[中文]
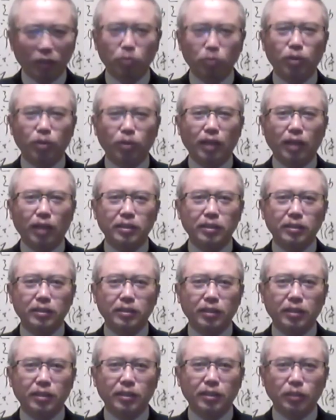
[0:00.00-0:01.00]
说啊是
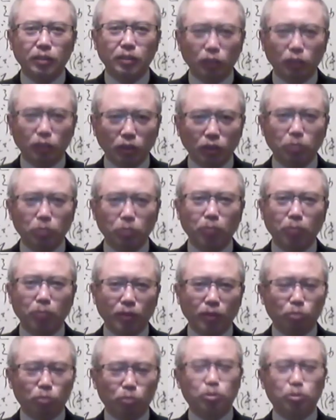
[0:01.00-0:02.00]
这个四面
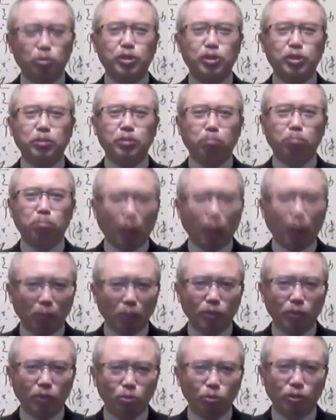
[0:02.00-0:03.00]
出击，八
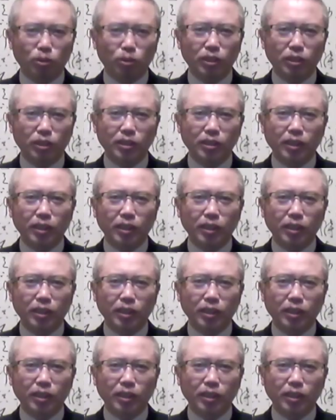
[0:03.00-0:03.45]
面树敌。